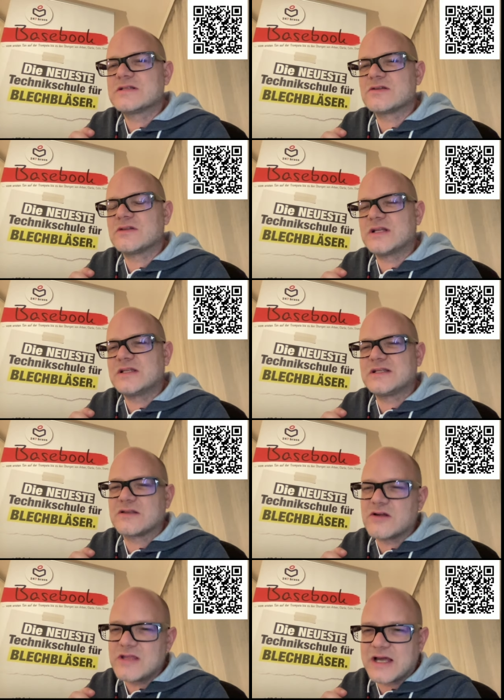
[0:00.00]
sondern die
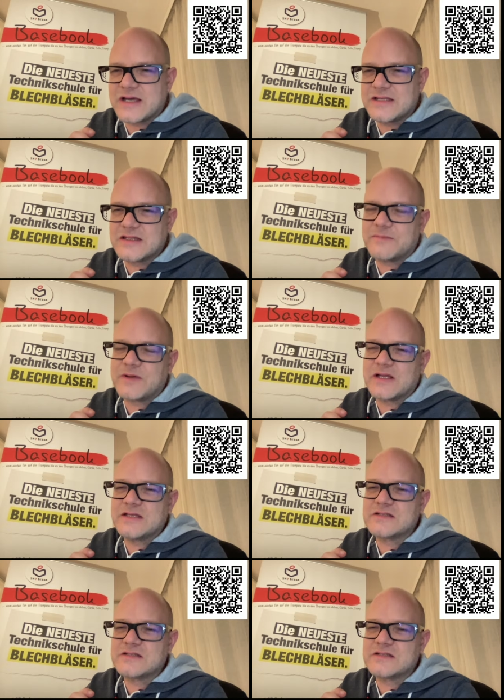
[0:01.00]
Neuheit dabei